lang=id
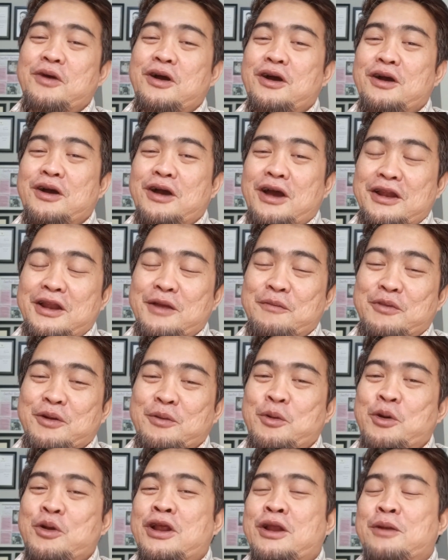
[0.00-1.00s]
uh, ada
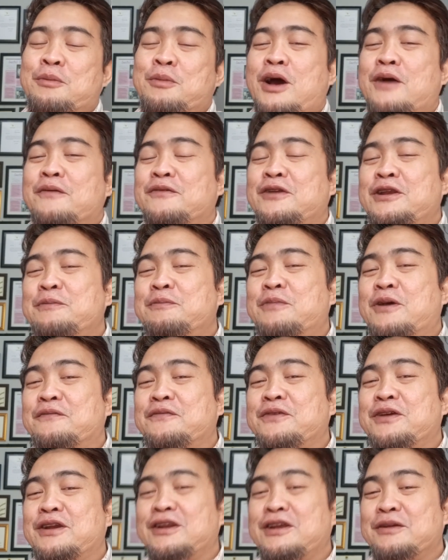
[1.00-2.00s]
permohonan maaf dari
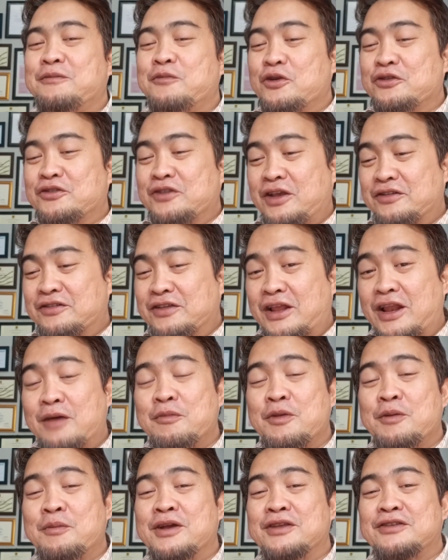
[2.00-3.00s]
Pak Firly bahwa saya salah
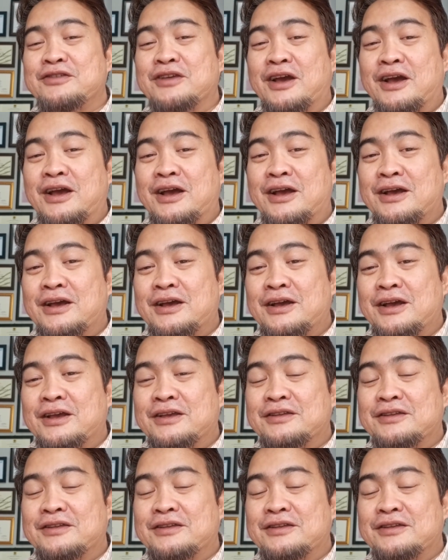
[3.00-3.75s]
membaca,